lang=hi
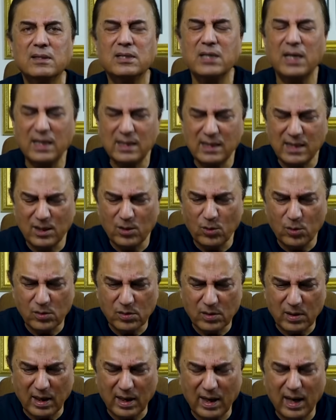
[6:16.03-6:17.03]
छः दिन
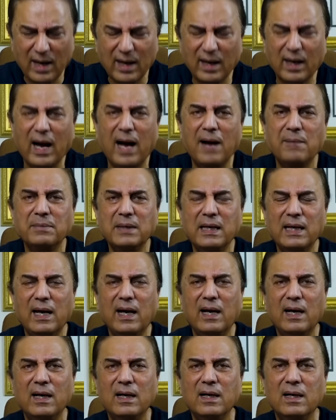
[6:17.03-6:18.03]
अल्लाह ने काम
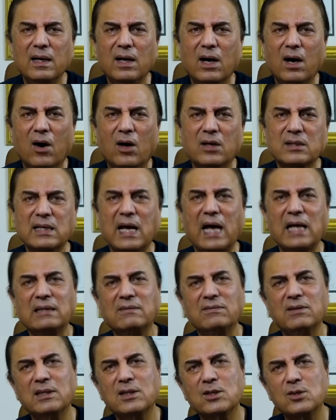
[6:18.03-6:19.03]
किया और
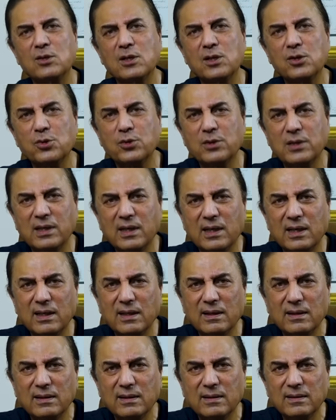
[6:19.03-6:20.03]
सात दिन उसने छुट्टी की